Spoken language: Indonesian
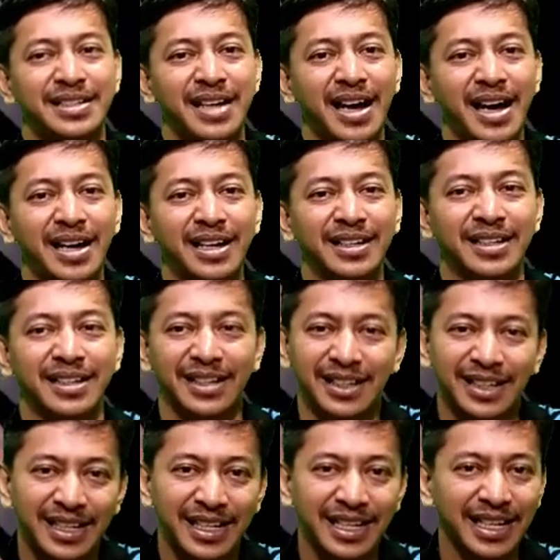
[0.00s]
dan
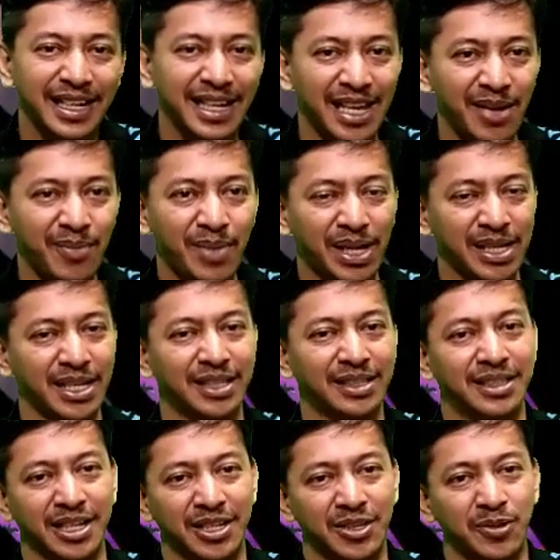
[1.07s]
iman
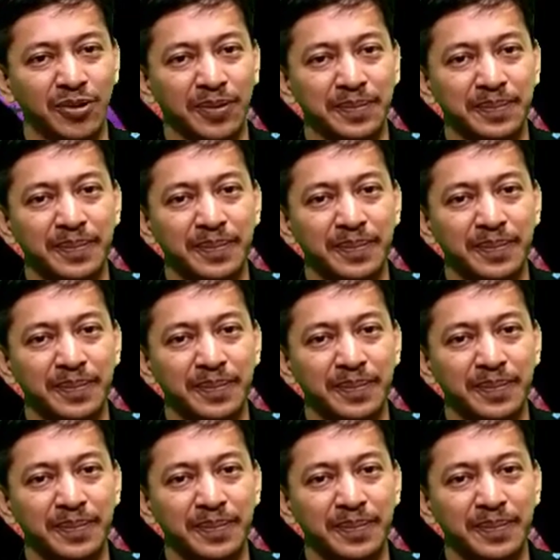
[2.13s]
yang teguh.